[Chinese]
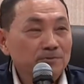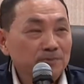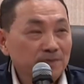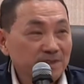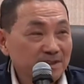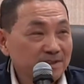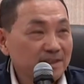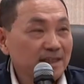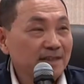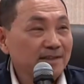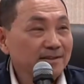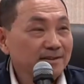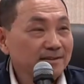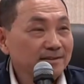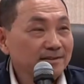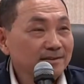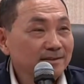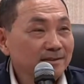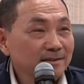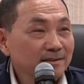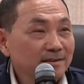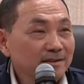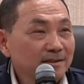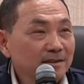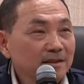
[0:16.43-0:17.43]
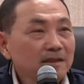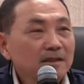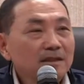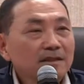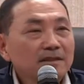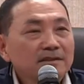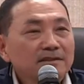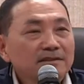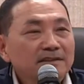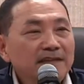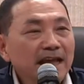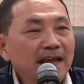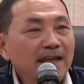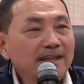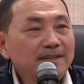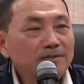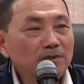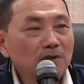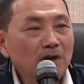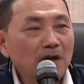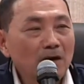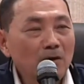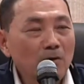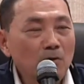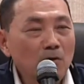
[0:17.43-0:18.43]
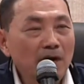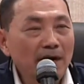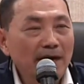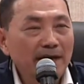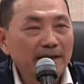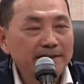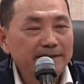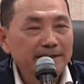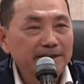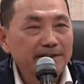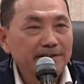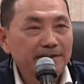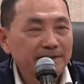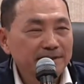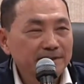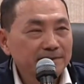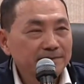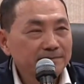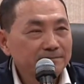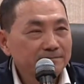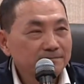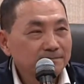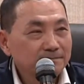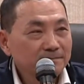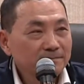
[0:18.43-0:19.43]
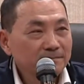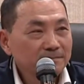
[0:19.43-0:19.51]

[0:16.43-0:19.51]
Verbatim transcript: 受最深，第一线看得到的，